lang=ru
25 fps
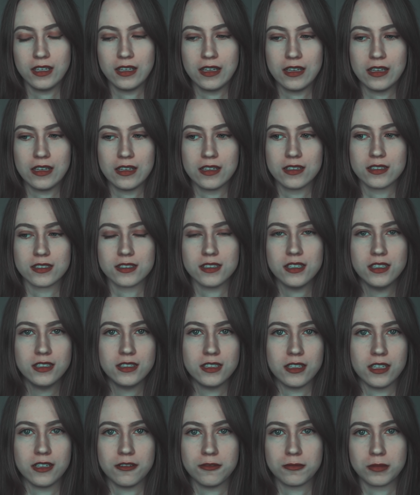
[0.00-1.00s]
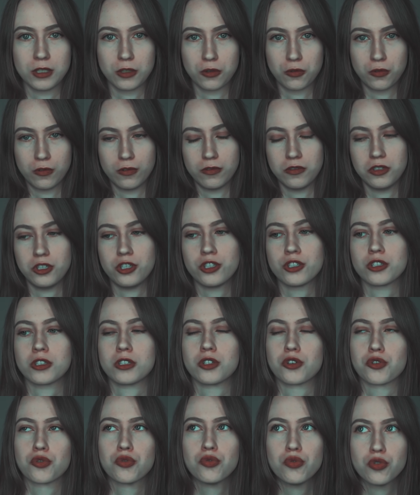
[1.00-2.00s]
И знаете, я вам такую вещь
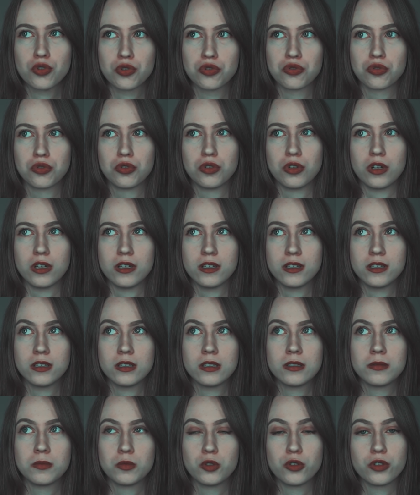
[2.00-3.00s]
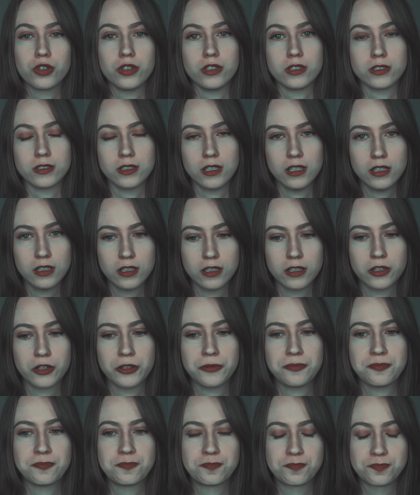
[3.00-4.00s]
скажу, что многие
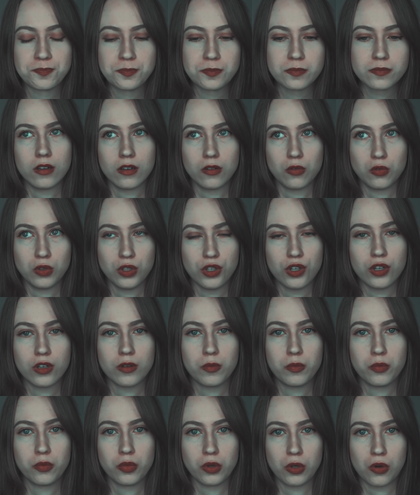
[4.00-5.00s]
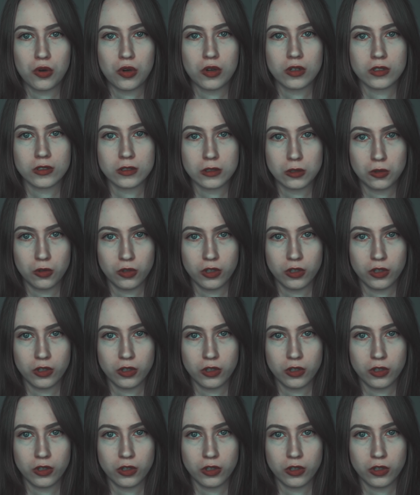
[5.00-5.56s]
сталкеры, а, у них плохо с